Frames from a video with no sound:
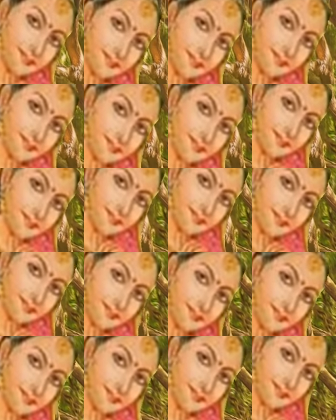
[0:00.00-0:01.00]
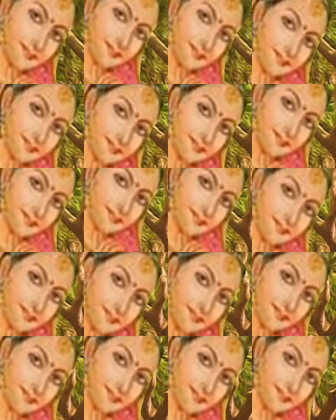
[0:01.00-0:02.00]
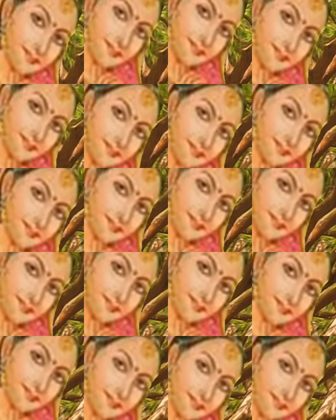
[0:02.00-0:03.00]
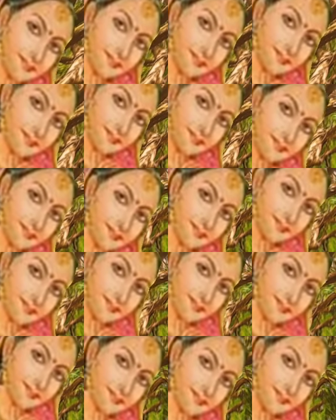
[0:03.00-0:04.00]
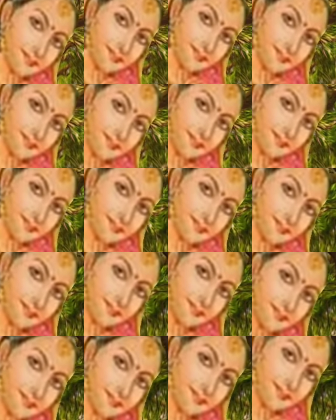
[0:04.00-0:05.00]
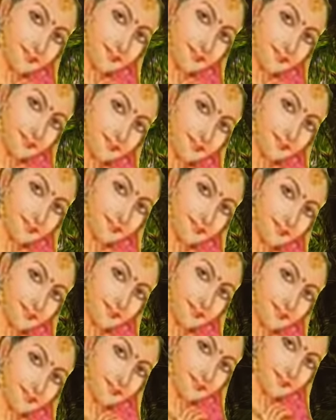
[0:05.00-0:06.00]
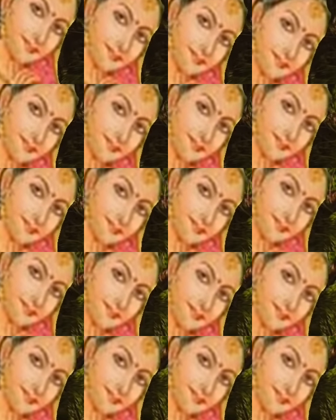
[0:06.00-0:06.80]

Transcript: சிங்கம்மா தனியாக வருவதை அந்த பக்கமாக போன மூன்று இளைஞர்கள் பார்த்து விட்டனர் மூன்று பேரும் சிங்கம்மாவிற்கு தெரிந்த